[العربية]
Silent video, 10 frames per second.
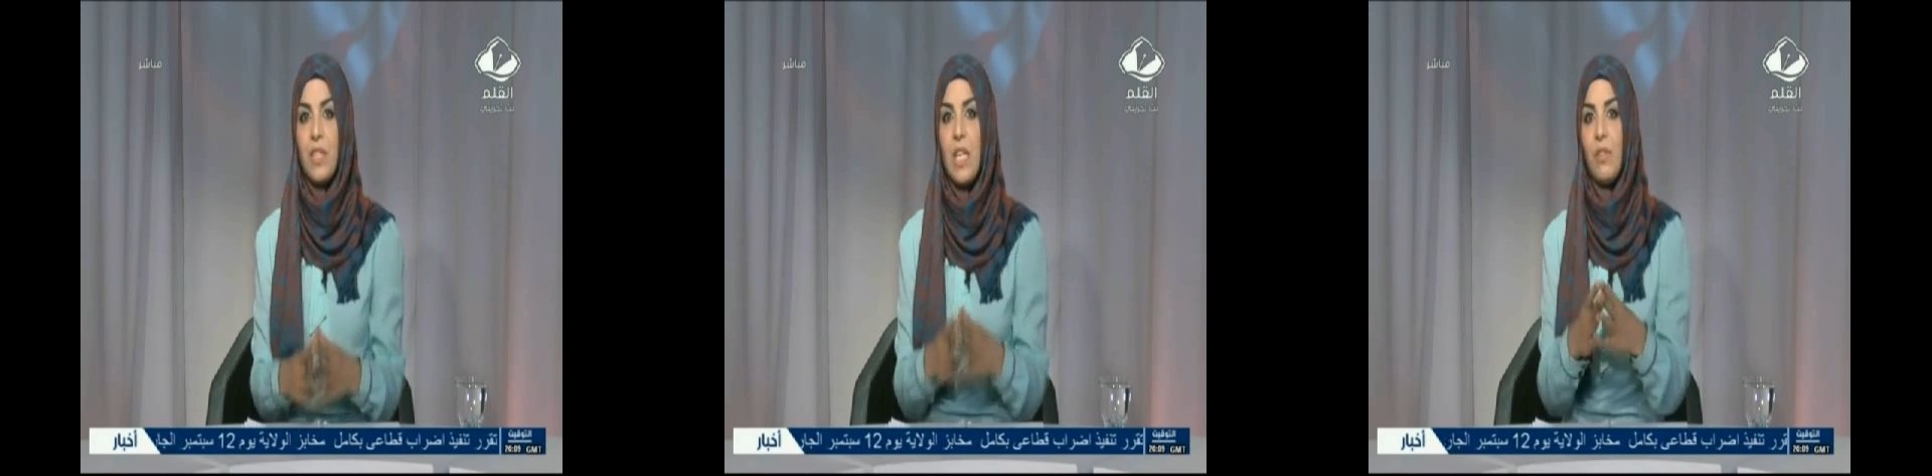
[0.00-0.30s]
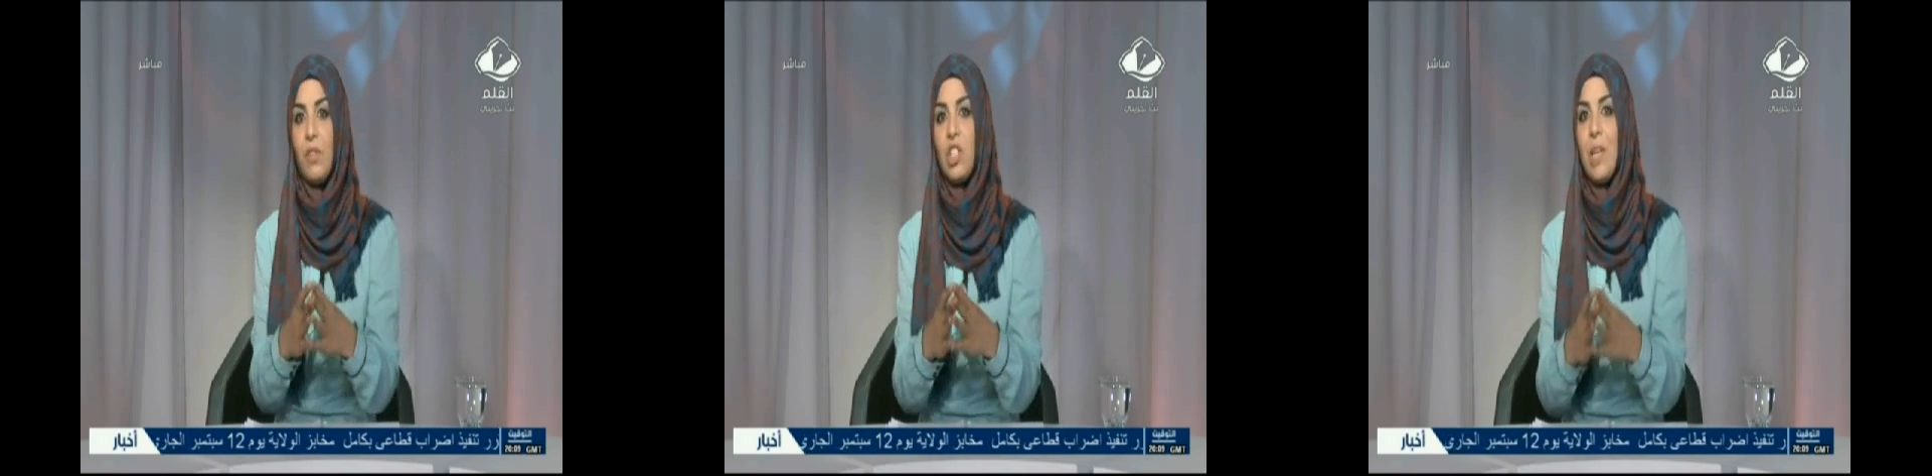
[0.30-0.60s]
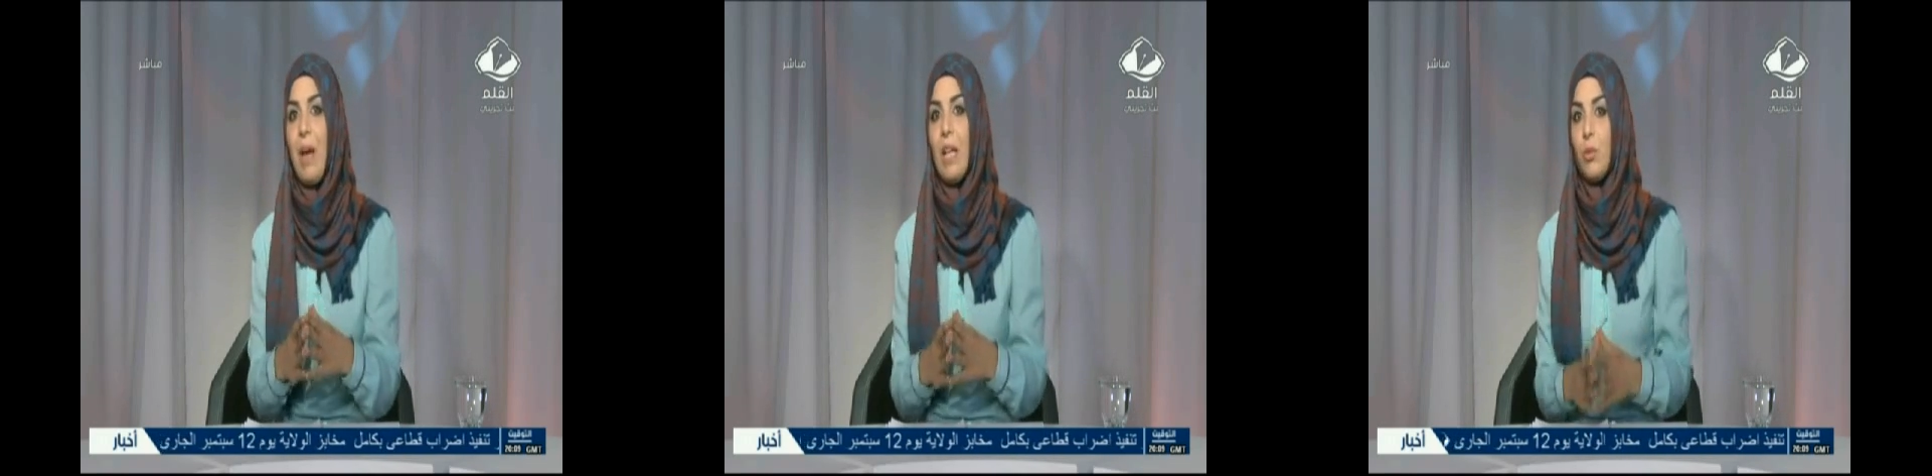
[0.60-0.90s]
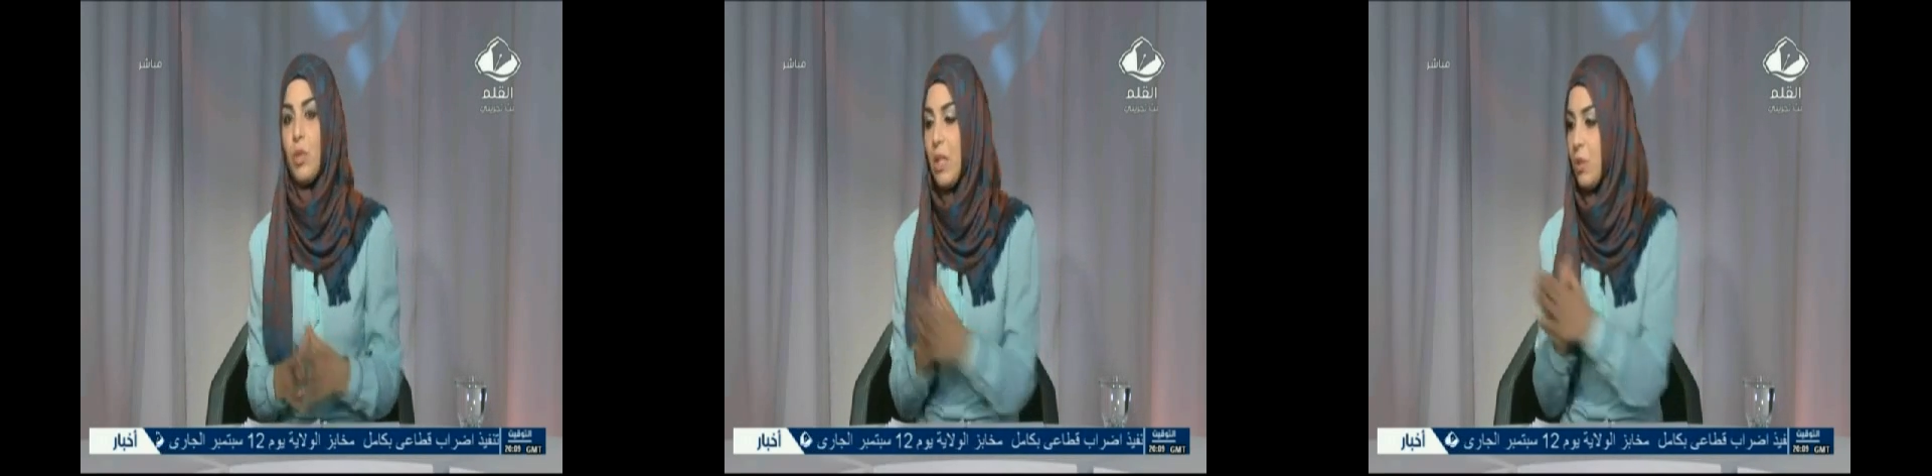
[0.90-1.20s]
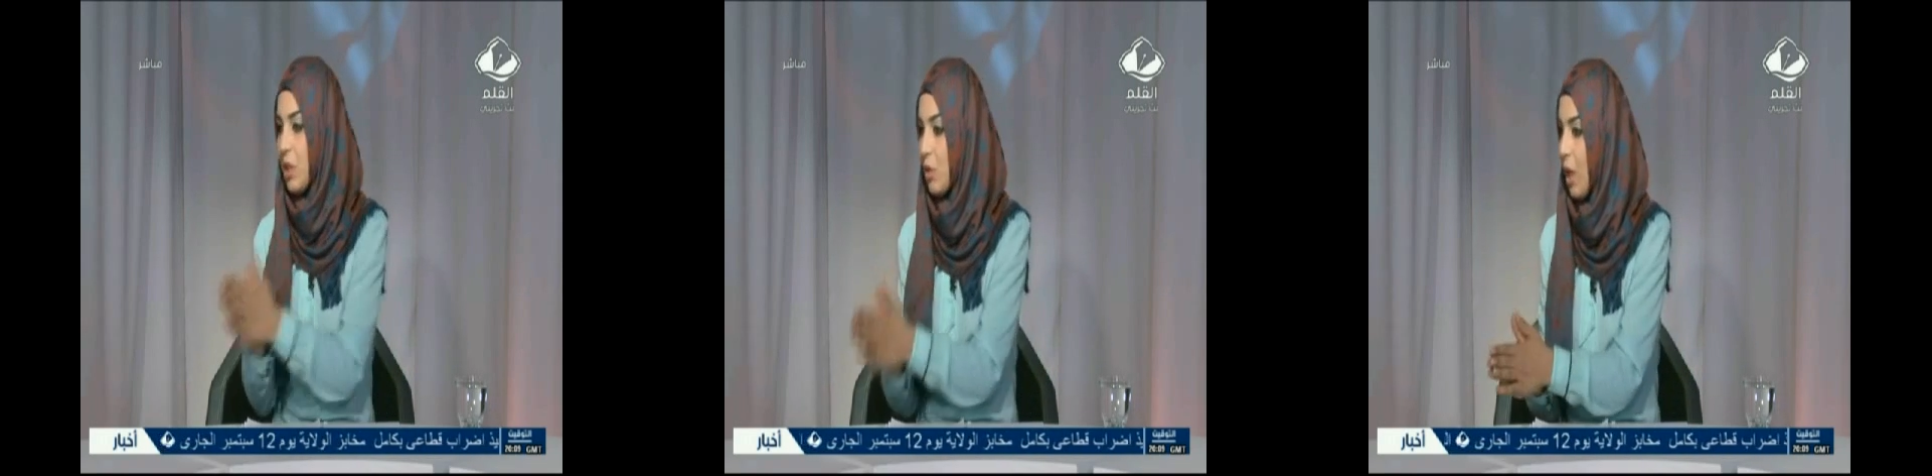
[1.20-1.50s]
فساد في الجامعه التونسيه
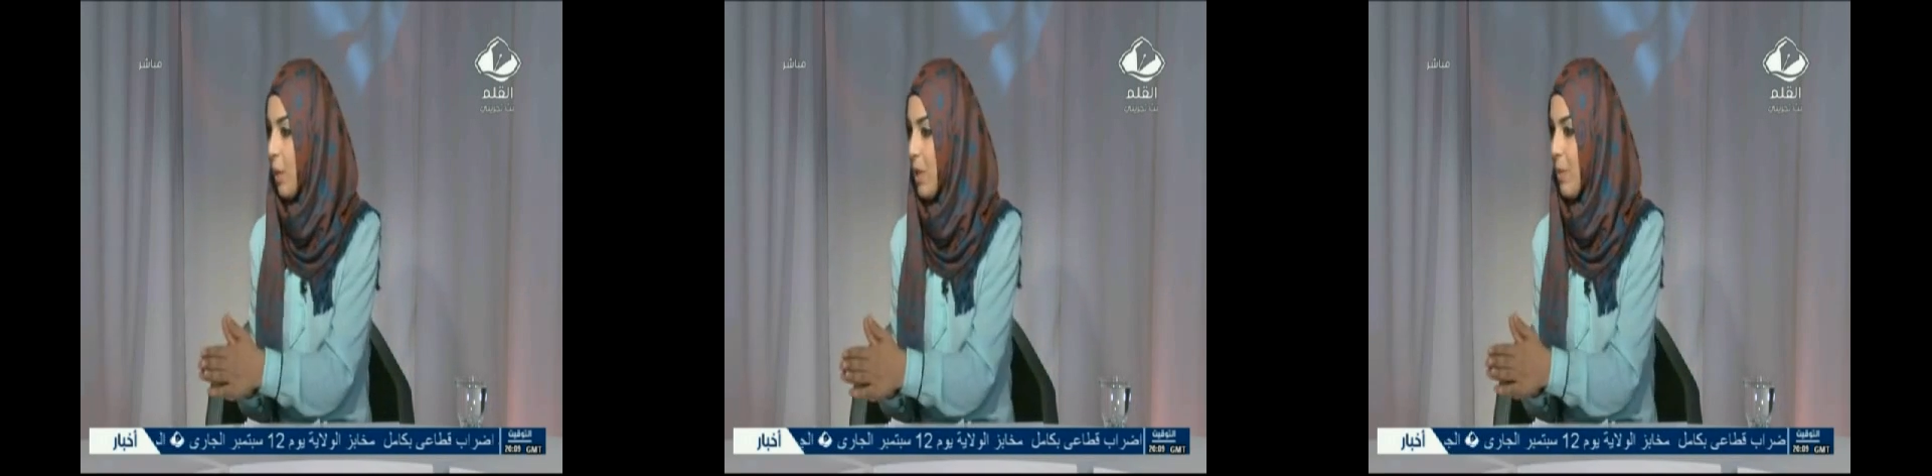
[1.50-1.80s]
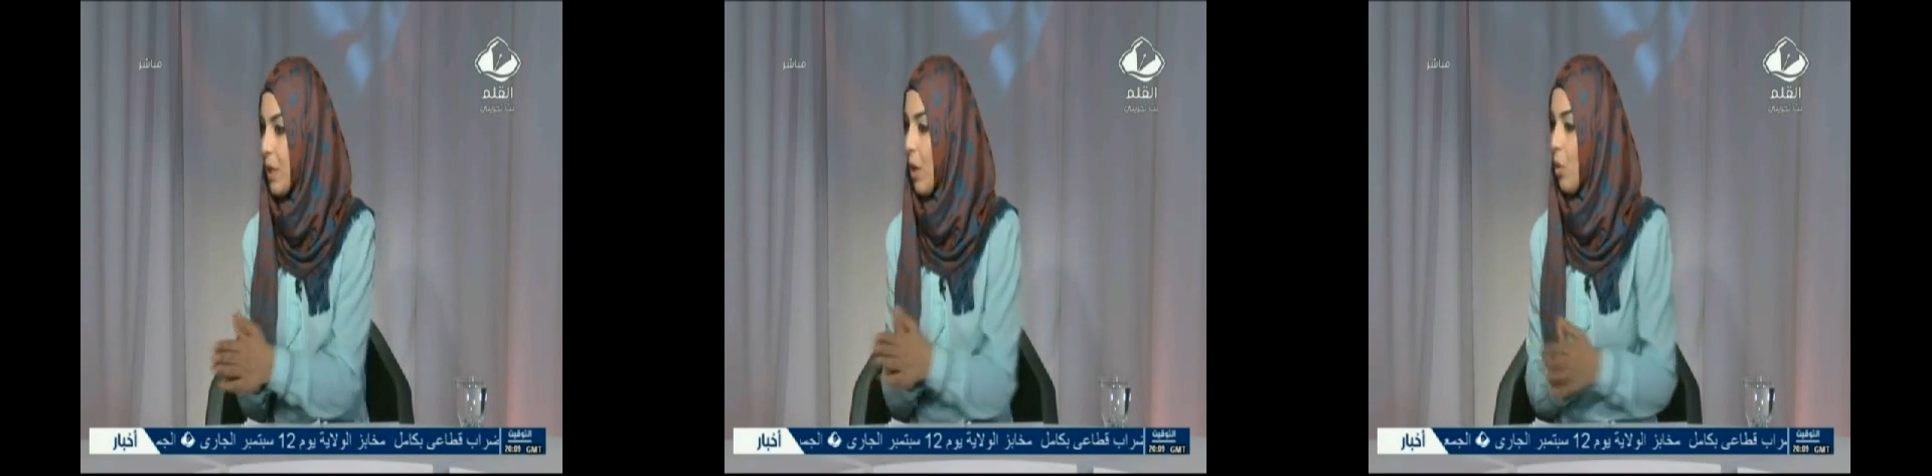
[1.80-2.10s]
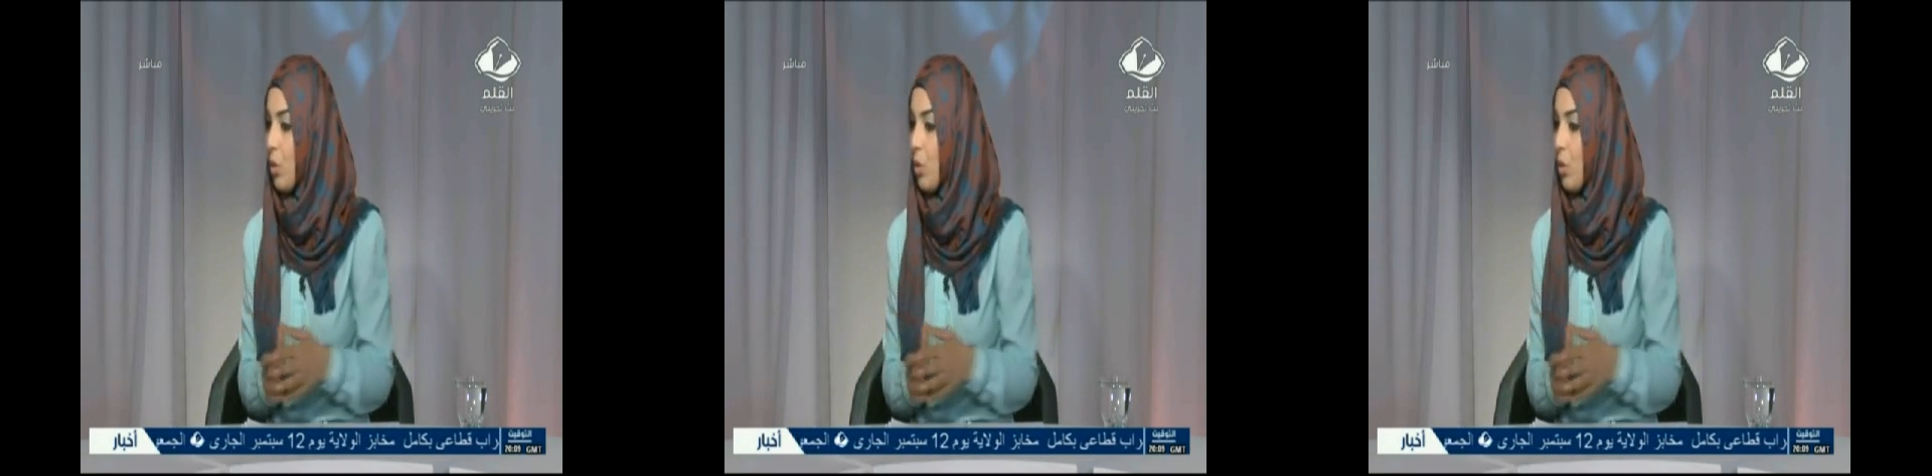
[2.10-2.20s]
وانت قبيله بركه